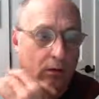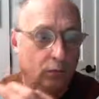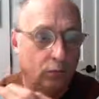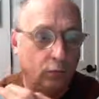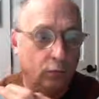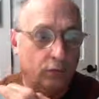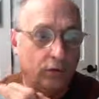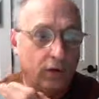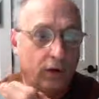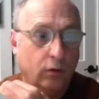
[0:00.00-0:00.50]

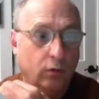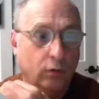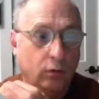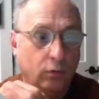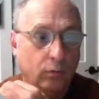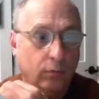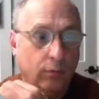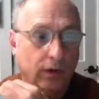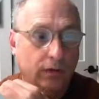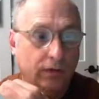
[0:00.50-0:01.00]
Nous
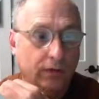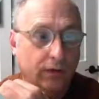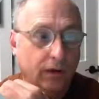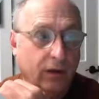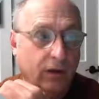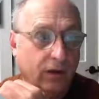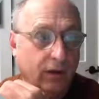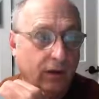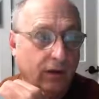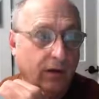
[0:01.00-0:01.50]
allons
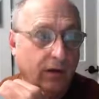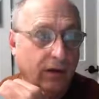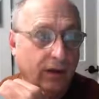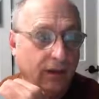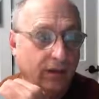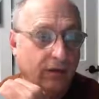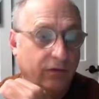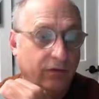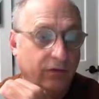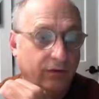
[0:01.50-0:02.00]
maintenant
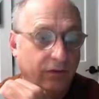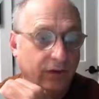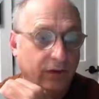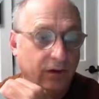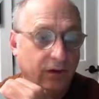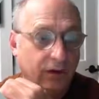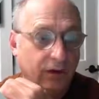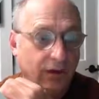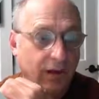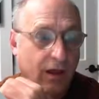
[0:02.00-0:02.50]

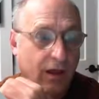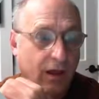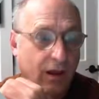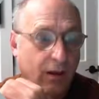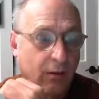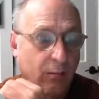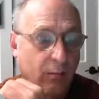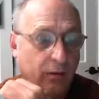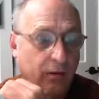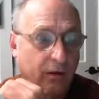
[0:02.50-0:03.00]
réaliser
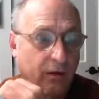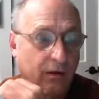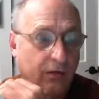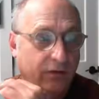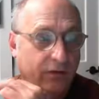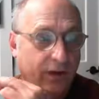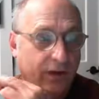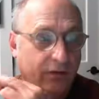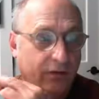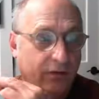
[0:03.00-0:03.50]
la
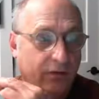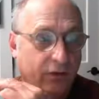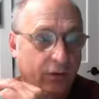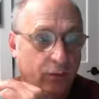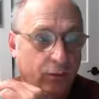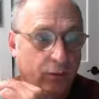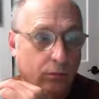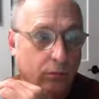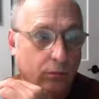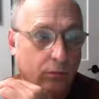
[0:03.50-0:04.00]
modélisation